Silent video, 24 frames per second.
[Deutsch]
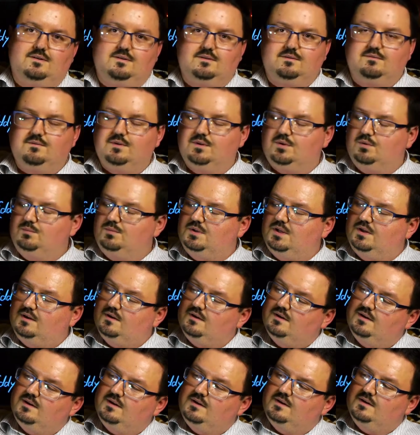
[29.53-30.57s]
Warum denn?
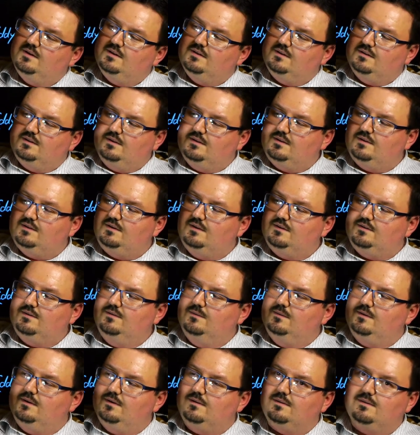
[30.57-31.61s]
Das sieht
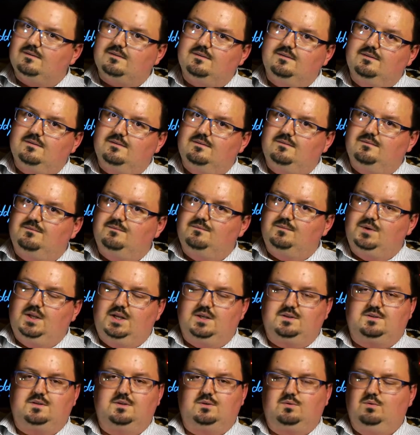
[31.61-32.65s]
cool aus. Wie,
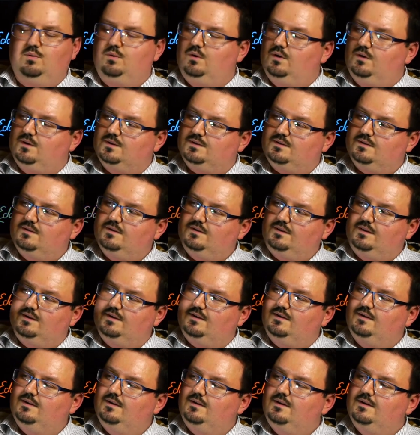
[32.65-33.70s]
das sieht cool aus?
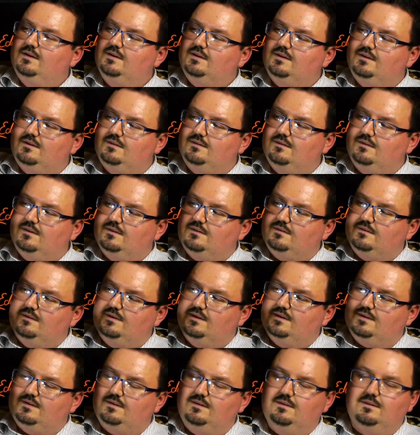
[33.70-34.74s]
Ja, ich will das so
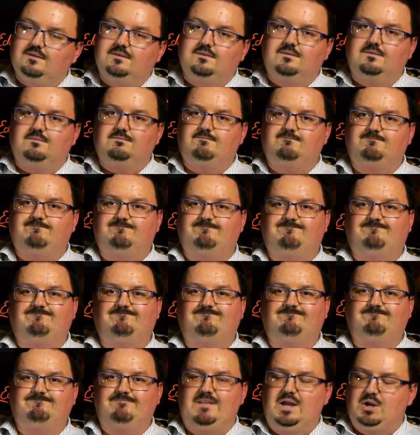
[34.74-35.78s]
lassen.
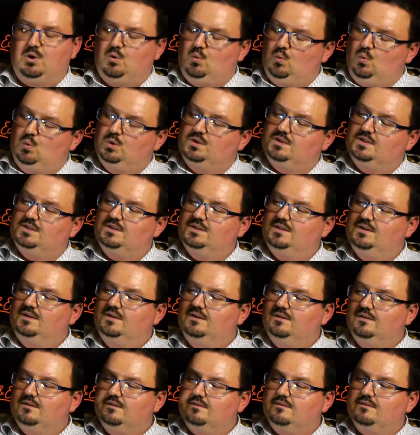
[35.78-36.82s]
Na gut.
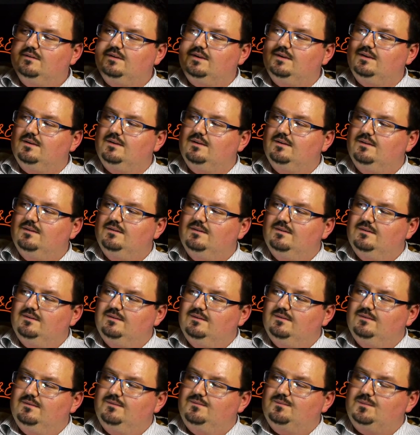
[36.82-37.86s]
Okay.
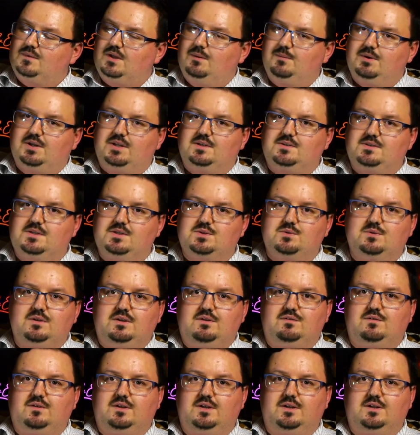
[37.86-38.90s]
Aber dann siehst du
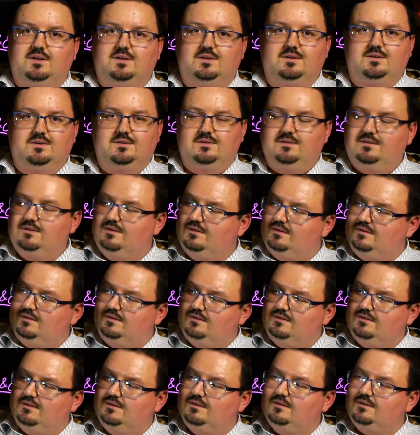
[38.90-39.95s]
nicht viel.
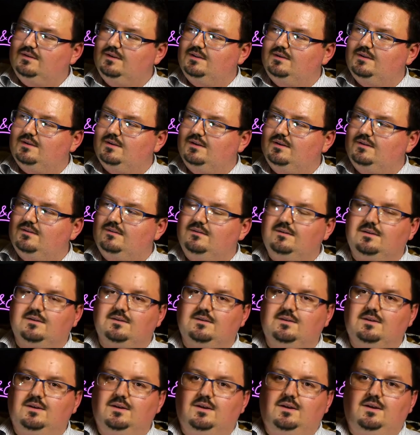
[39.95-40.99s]
Doch, das reicht mir.
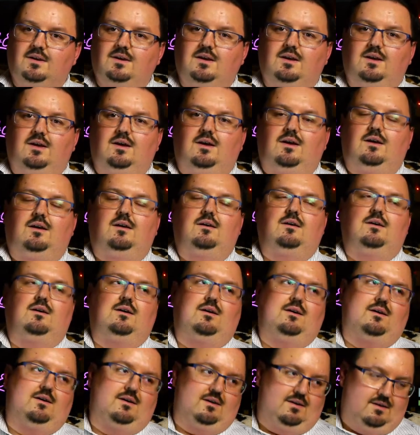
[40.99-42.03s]

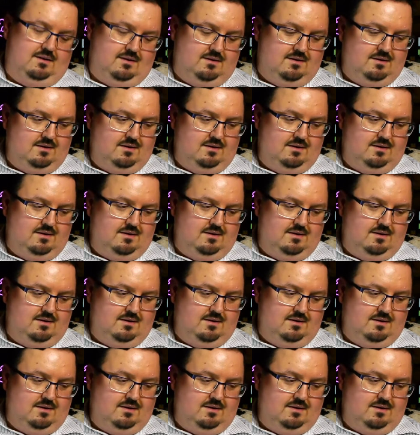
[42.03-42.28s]
Ah.